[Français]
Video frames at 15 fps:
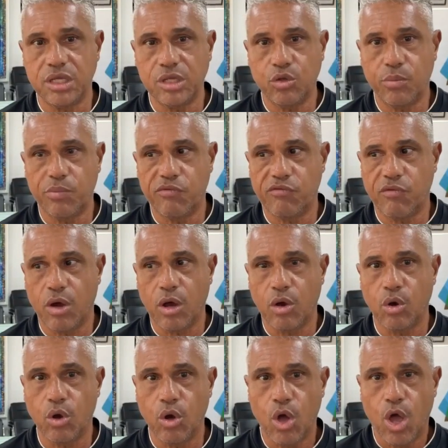de
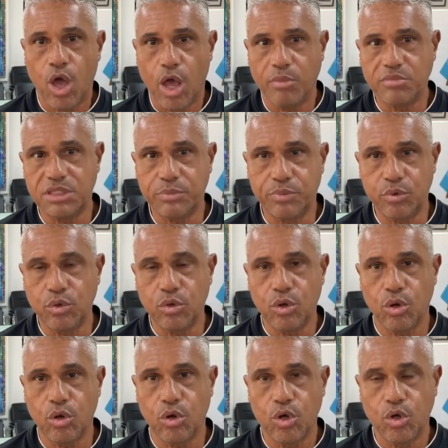pouvoir euh, un petit peu
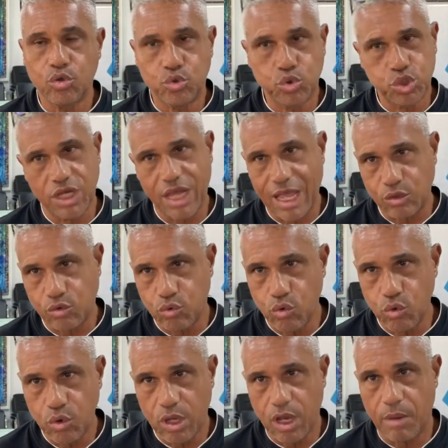toucher à
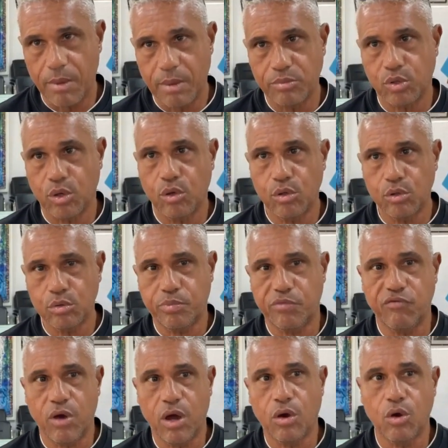tout et en même temps
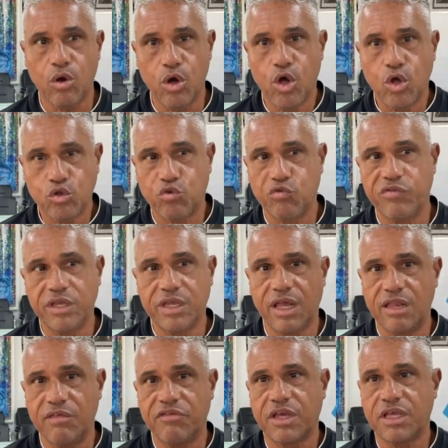pouvoir trouver
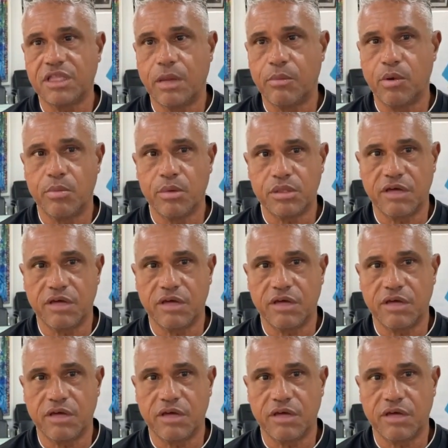qu'elle est véritablement sa